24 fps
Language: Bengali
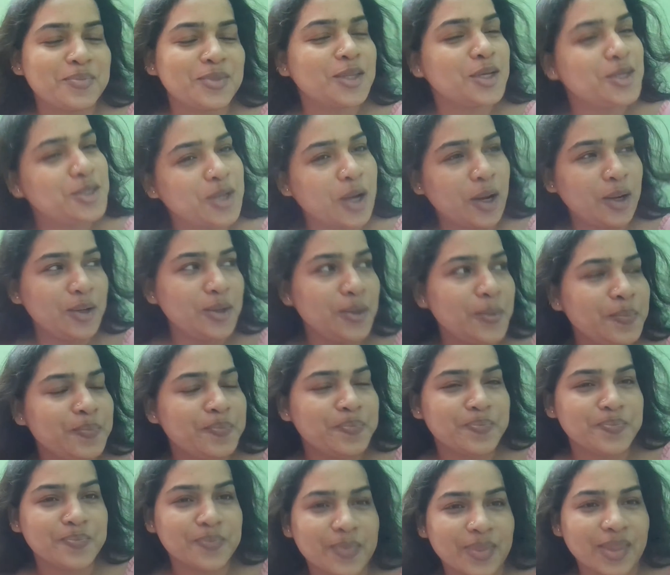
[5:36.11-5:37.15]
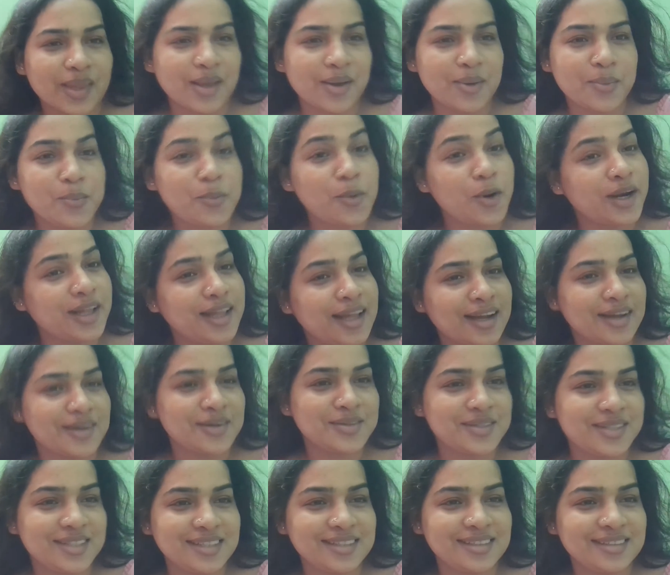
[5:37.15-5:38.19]
তো চলো পরে দেখা
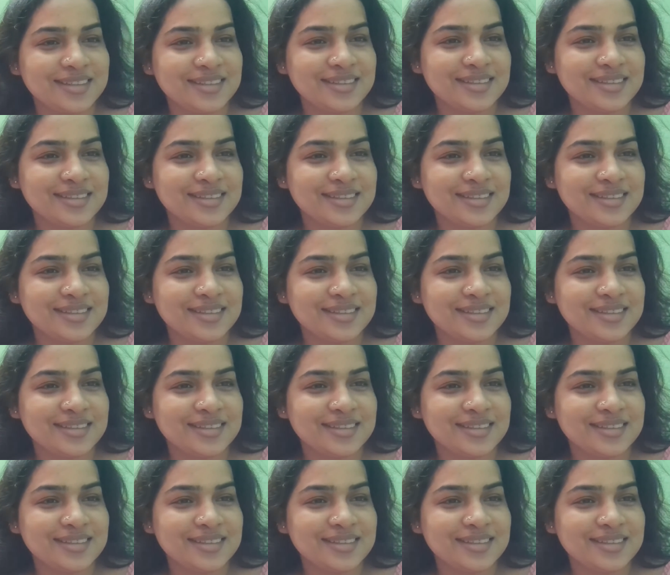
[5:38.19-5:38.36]
হচ্ছে